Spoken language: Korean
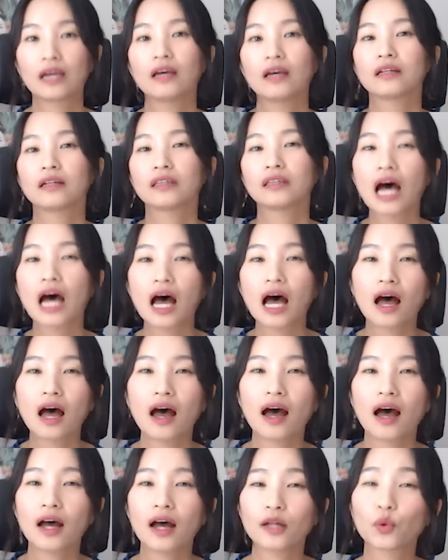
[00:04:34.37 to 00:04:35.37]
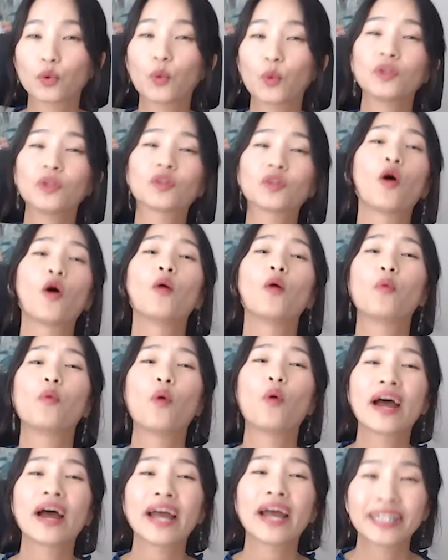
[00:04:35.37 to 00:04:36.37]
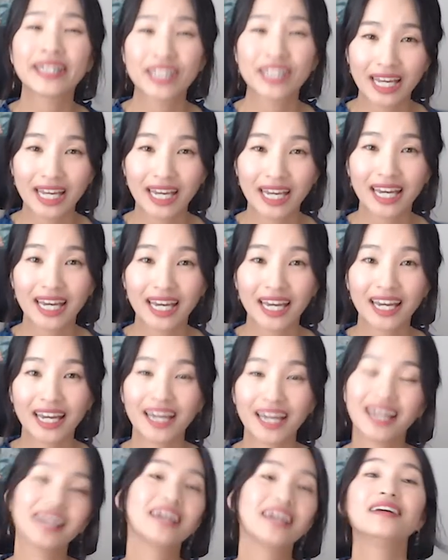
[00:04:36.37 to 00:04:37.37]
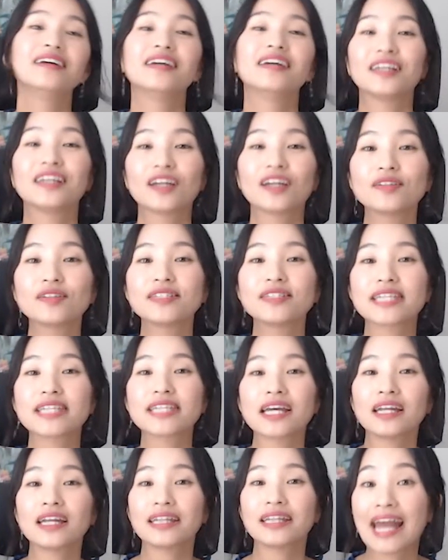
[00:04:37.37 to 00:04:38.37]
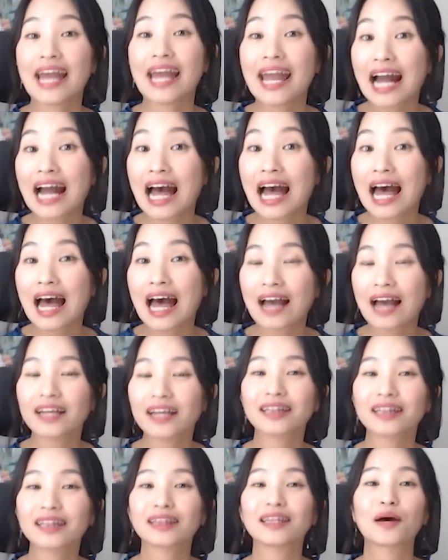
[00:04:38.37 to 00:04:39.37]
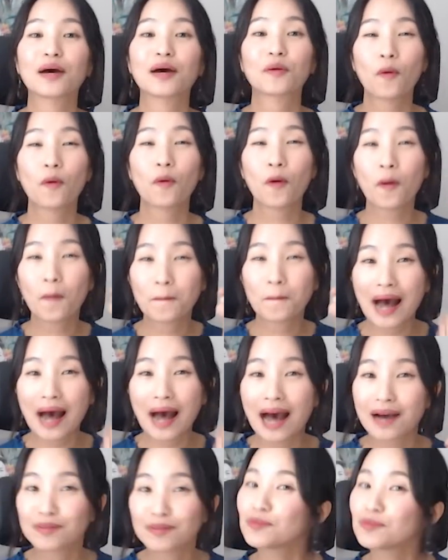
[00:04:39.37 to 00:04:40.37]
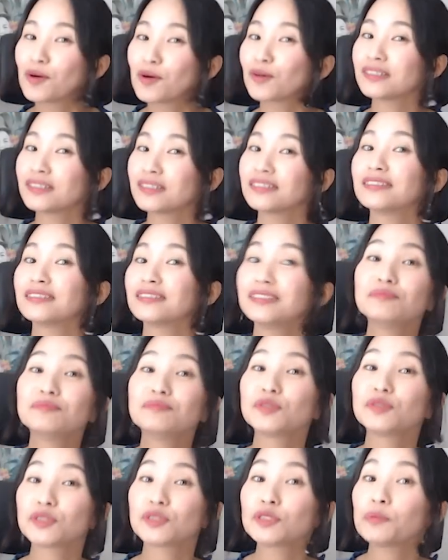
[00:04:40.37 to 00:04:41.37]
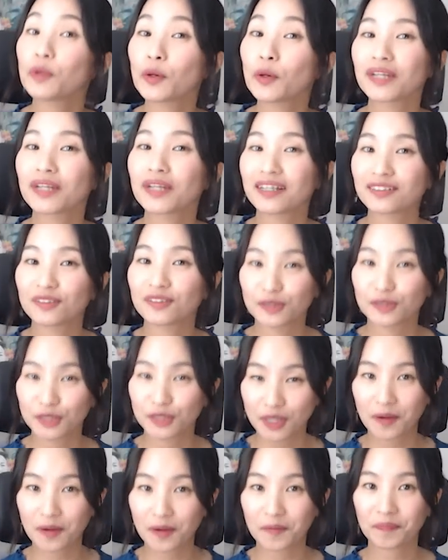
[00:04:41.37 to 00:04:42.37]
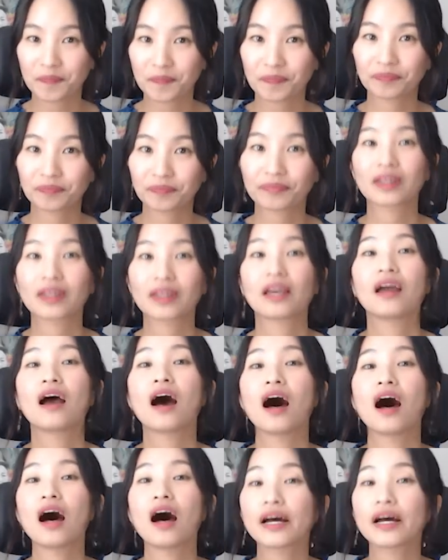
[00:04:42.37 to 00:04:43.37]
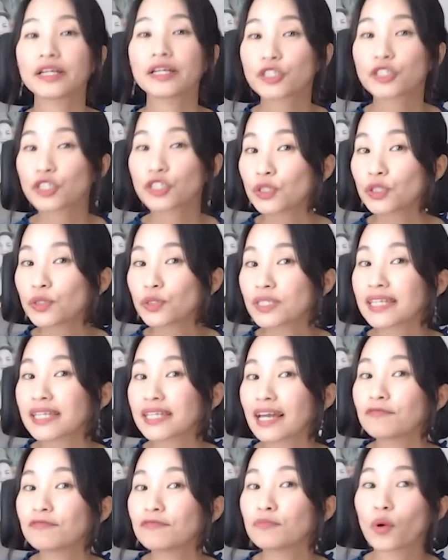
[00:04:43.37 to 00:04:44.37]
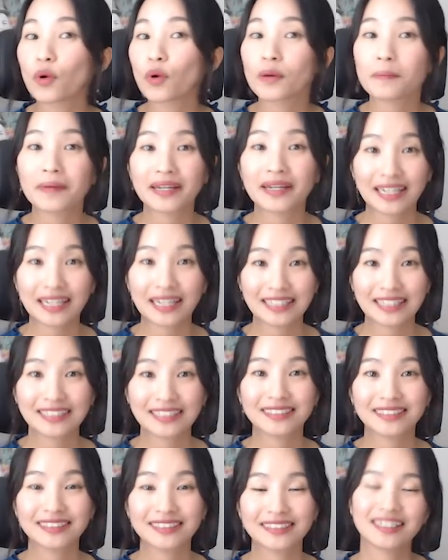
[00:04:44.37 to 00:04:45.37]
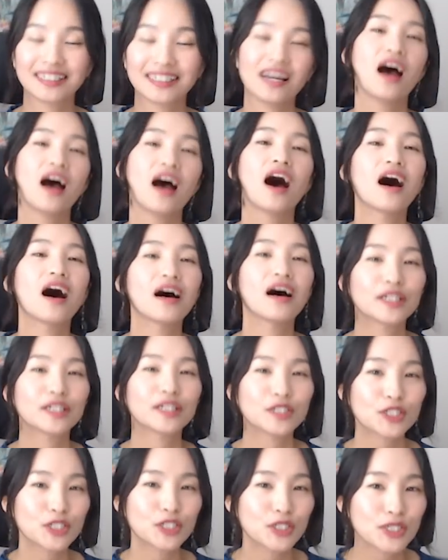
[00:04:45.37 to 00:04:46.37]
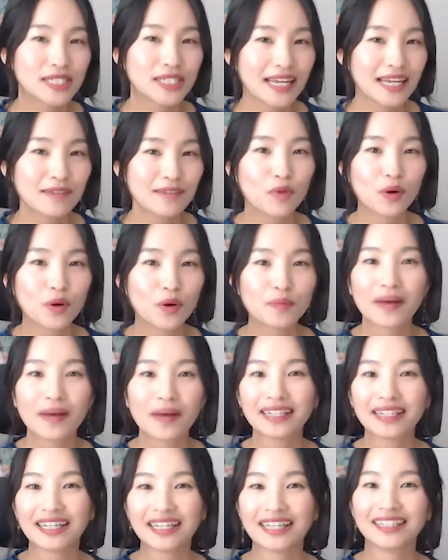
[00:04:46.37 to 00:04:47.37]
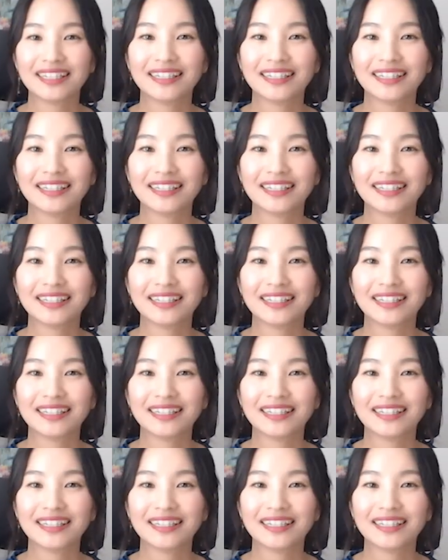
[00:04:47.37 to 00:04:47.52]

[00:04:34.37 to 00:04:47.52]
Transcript: 나 돈 더 모아야 돼. 현재 내가 하겠다고 마음을 먹은 의무를 표현하는 거죠. I should save more money. I should save more money.